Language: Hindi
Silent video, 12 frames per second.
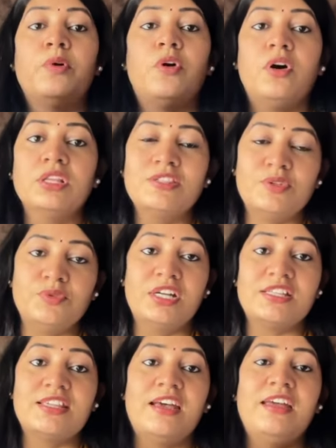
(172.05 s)
बहुत
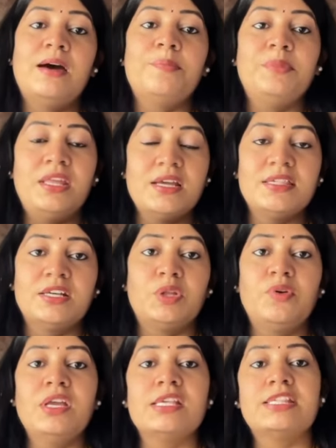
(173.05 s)
सुंदर सा है आप देख
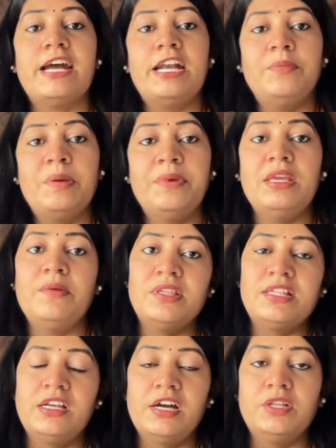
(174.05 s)
सकते हो यहाँ साइड में मैं
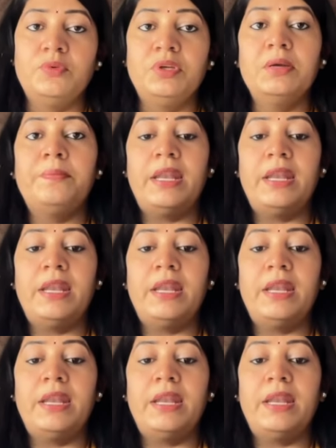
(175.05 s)
इमेज लगा दूंगी